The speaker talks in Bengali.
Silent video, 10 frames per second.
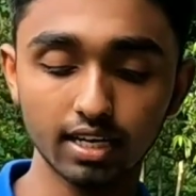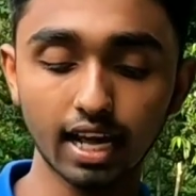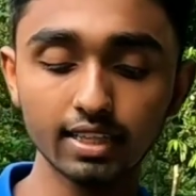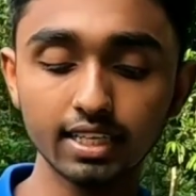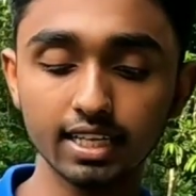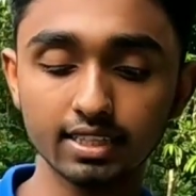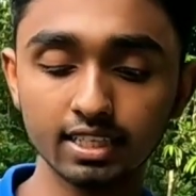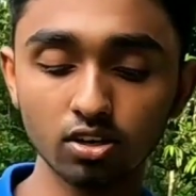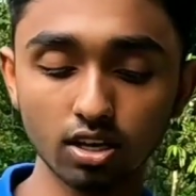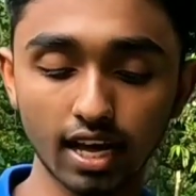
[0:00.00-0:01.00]
ডান দিকে থ্রি
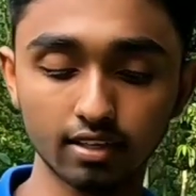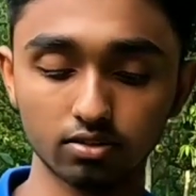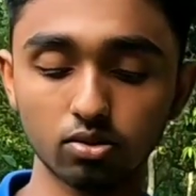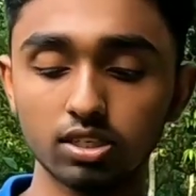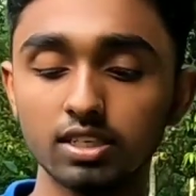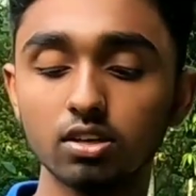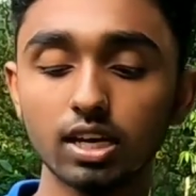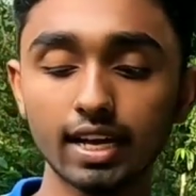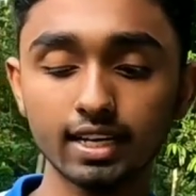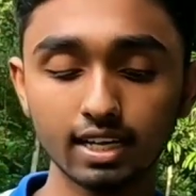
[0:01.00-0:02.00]
ডট লাইন তো থ্রি ডট
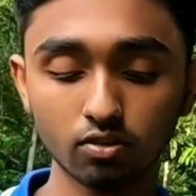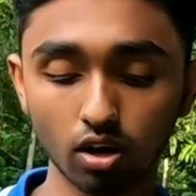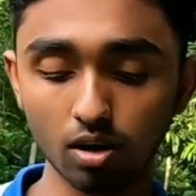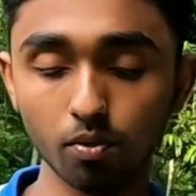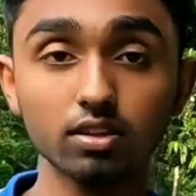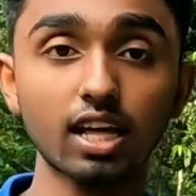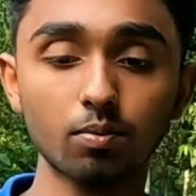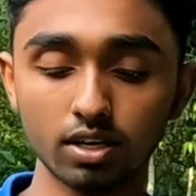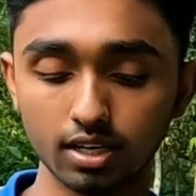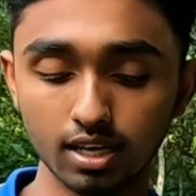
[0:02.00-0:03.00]
লাইনে ক্লিক করার পর তারপর